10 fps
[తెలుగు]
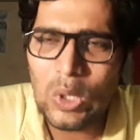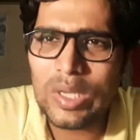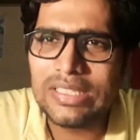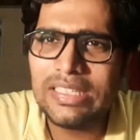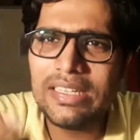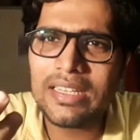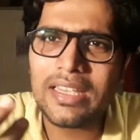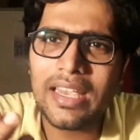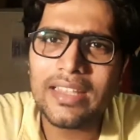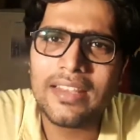ఒక చిన్న
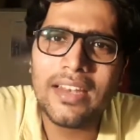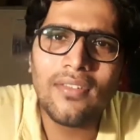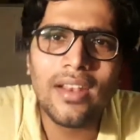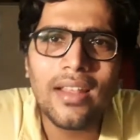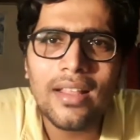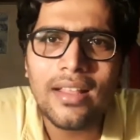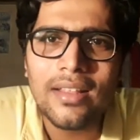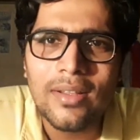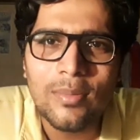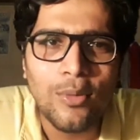కేక్ తిన్న వల్ల
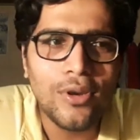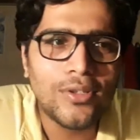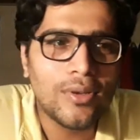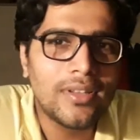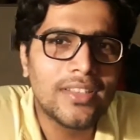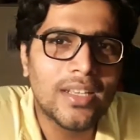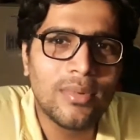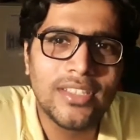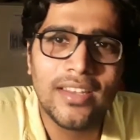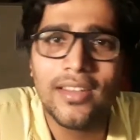పోలీసు వాళ్ళు
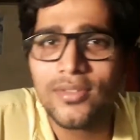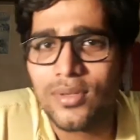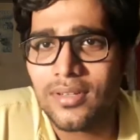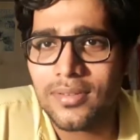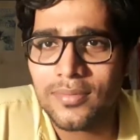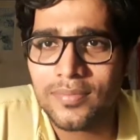తీసుకుపోయి జైలు వేస్తున్నారు